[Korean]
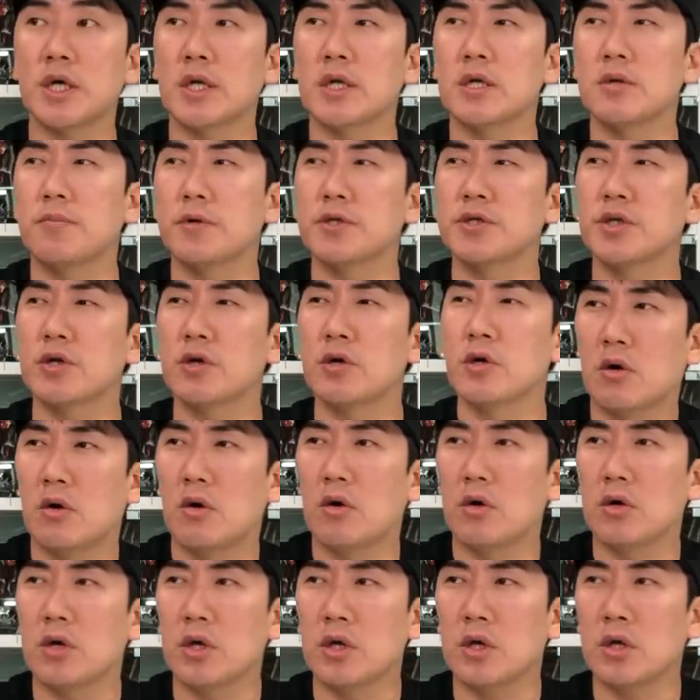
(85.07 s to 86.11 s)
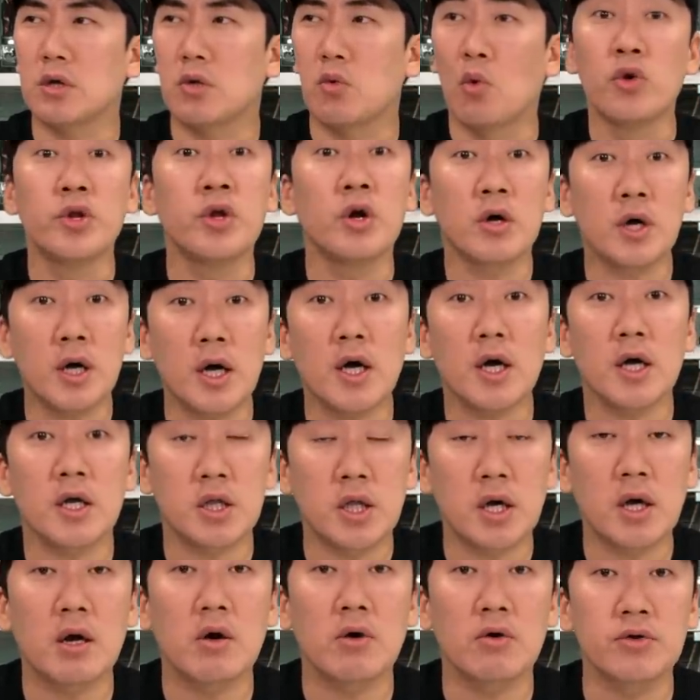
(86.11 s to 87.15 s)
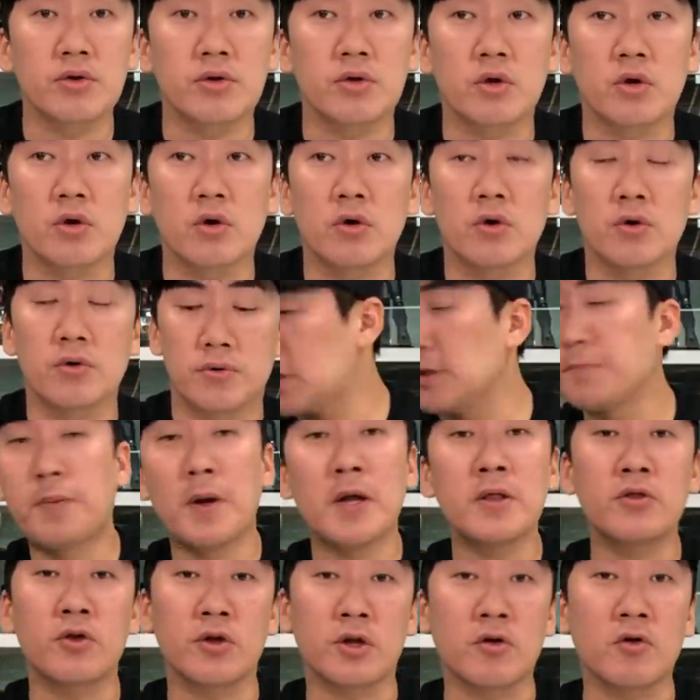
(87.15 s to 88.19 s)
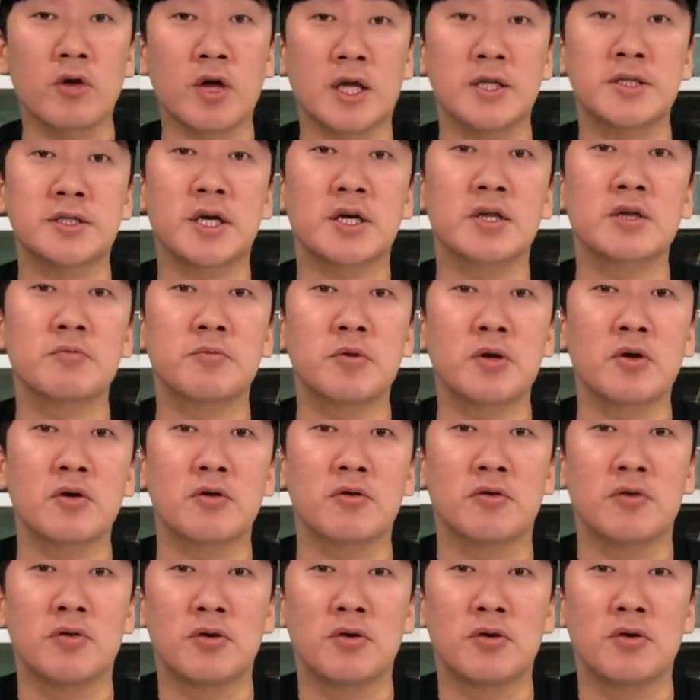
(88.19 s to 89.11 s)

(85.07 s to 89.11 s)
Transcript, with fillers: 차를 벌써 거의 5년 가까이 타가거든요. 디펜더 이거 괜찮으면